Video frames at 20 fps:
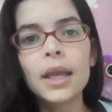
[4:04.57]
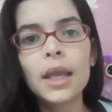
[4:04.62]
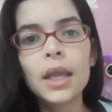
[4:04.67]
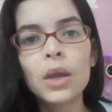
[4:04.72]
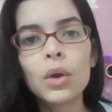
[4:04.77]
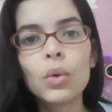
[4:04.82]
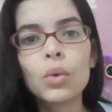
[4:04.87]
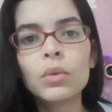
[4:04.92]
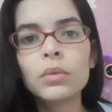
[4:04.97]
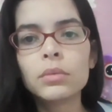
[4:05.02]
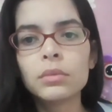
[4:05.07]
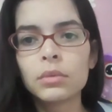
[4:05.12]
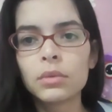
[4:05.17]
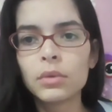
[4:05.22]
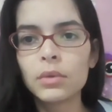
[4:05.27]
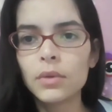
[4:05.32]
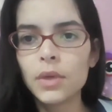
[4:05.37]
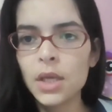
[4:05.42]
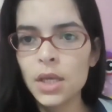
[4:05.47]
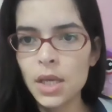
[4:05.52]
eu
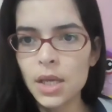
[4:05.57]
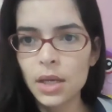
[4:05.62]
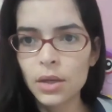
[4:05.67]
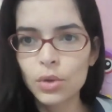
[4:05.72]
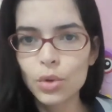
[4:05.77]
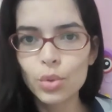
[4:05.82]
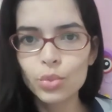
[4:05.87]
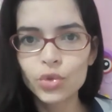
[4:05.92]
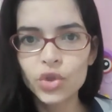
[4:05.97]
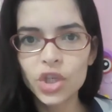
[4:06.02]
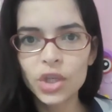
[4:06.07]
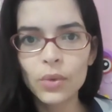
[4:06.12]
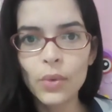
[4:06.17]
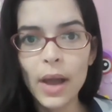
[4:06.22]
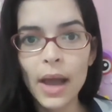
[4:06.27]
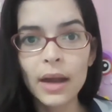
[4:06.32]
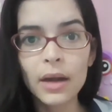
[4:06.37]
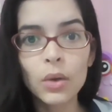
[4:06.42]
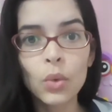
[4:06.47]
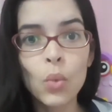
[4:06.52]
ia
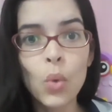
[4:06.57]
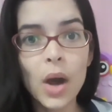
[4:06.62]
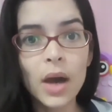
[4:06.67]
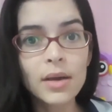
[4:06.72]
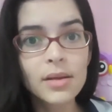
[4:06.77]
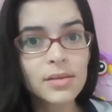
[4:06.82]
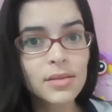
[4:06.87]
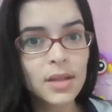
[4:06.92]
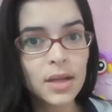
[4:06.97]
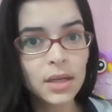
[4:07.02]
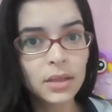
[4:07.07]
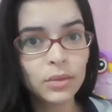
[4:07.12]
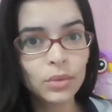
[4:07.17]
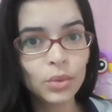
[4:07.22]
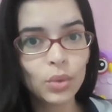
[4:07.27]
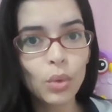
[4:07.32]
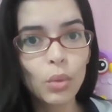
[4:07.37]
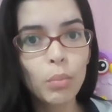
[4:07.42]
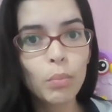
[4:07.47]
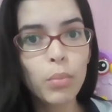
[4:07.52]
continuar
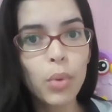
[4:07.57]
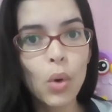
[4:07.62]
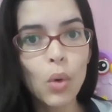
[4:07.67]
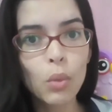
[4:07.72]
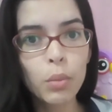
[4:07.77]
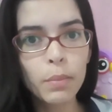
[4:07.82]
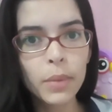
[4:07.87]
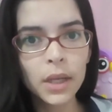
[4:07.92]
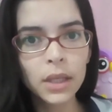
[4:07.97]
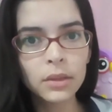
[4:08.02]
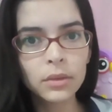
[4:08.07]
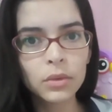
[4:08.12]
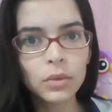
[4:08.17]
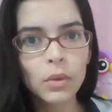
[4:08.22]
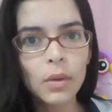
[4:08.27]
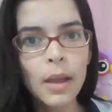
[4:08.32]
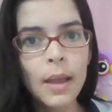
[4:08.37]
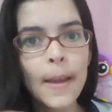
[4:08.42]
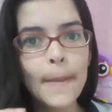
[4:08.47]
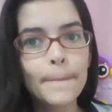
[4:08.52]
guardando, poupando,